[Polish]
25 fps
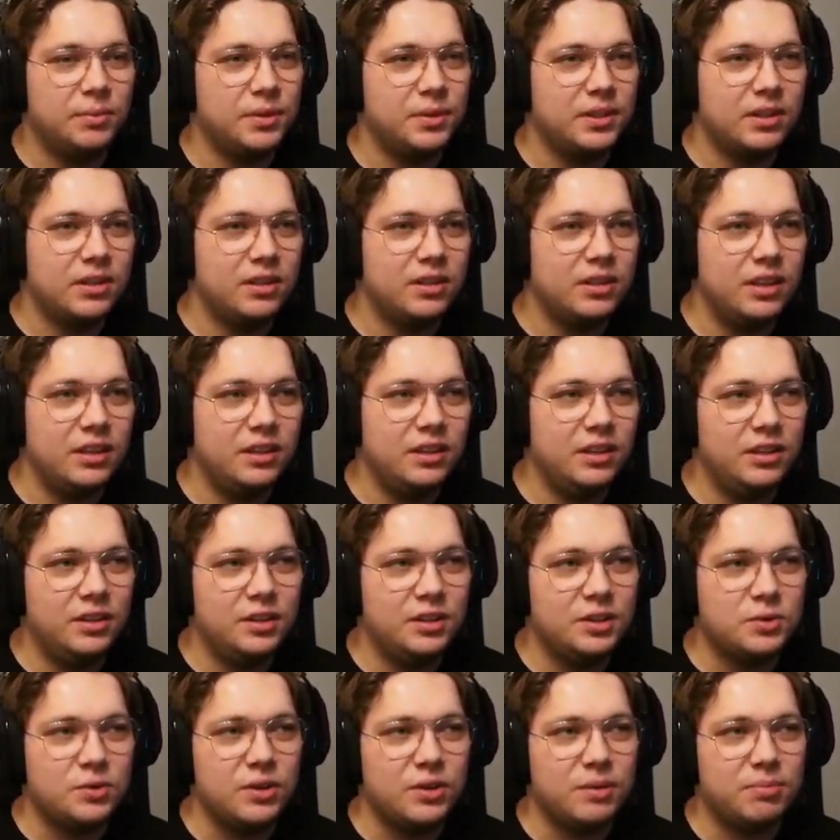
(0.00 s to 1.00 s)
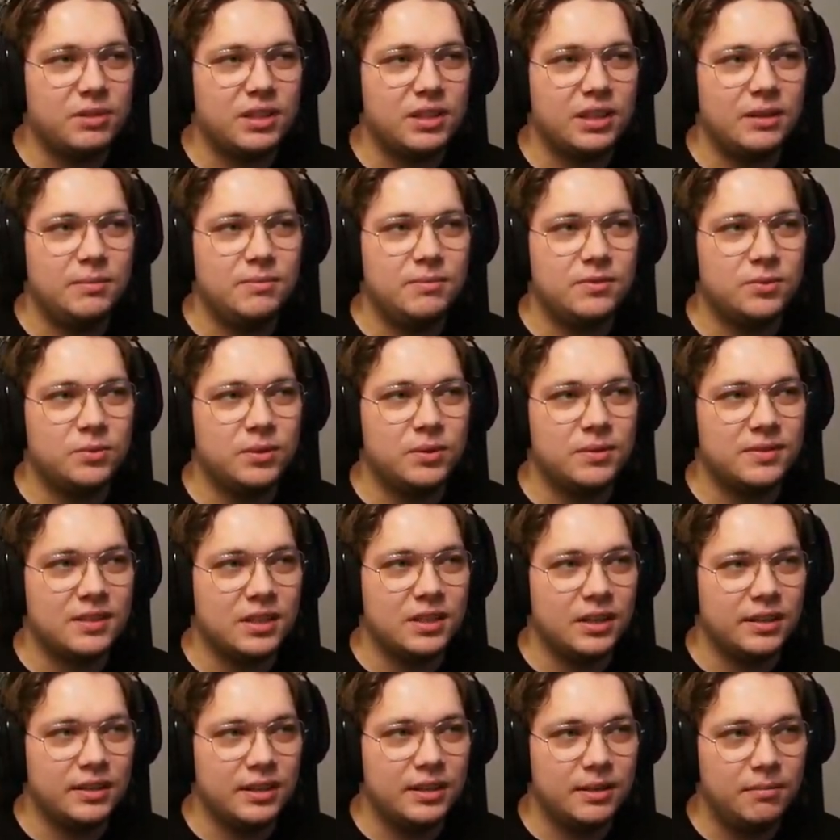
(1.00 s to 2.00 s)
wiem, ja tego nie, nie, nie czuję pod takim złym
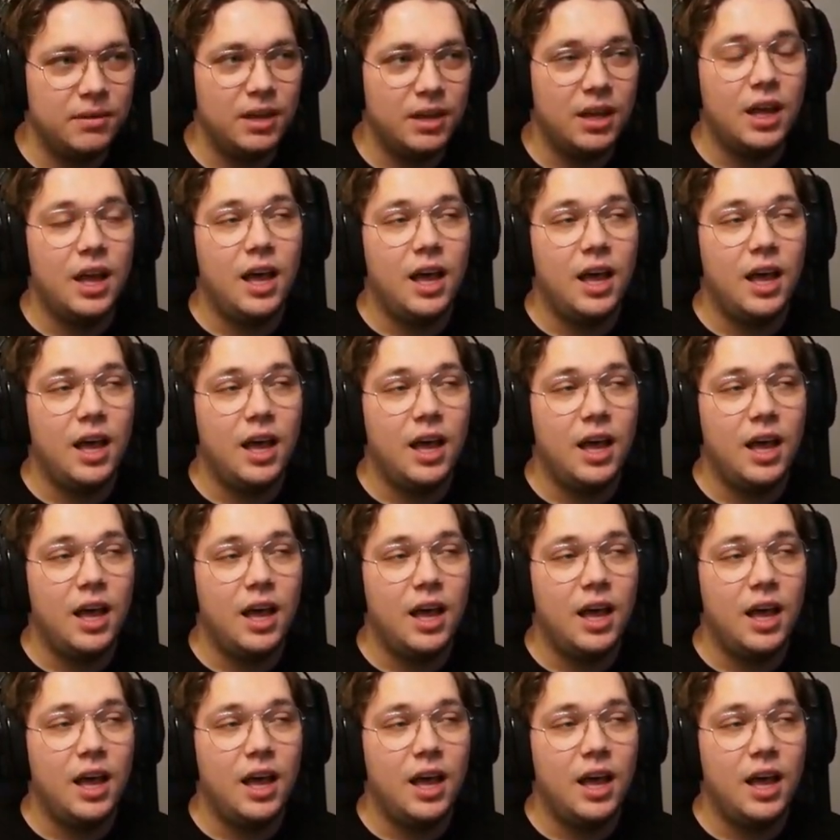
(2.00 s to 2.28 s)
względem.